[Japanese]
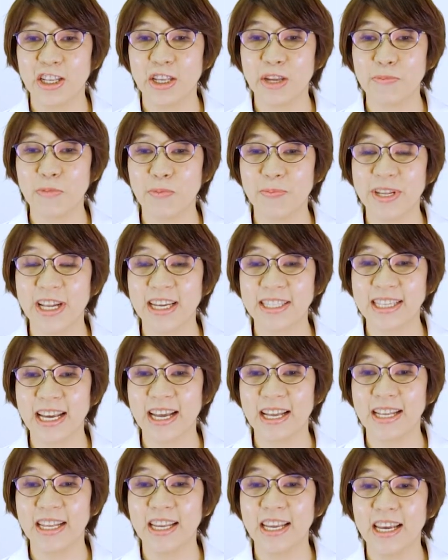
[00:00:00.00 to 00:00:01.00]
でも皆
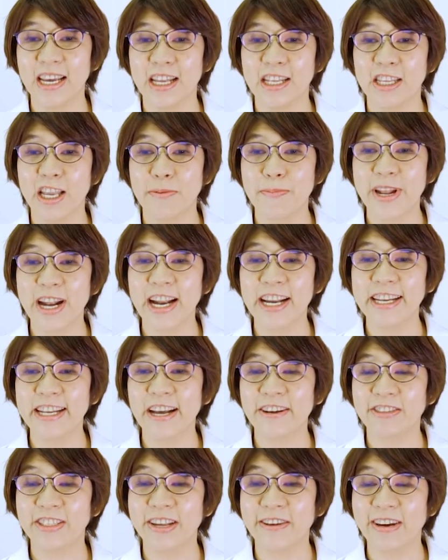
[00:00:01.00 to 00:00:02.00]
さん、食べられ
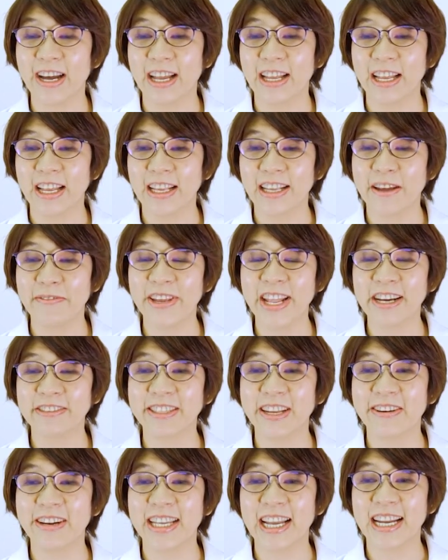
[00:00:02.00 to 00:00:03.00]
なくては食べなく
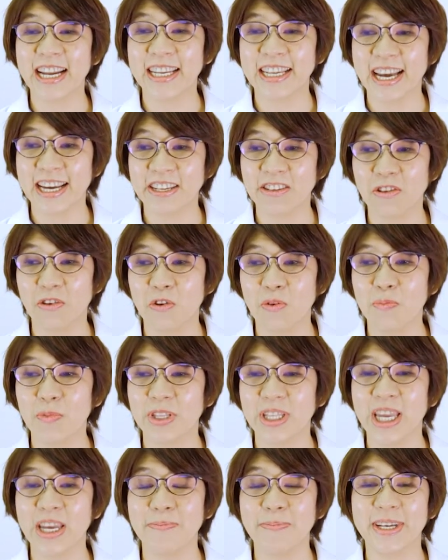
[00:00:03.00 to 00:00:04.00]
てはならないと
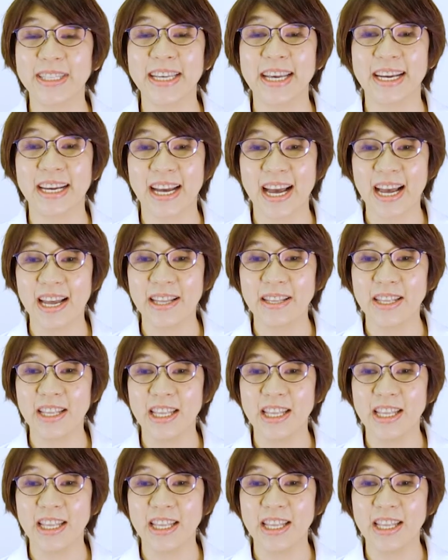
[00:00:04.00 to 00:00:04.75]
思っていませんか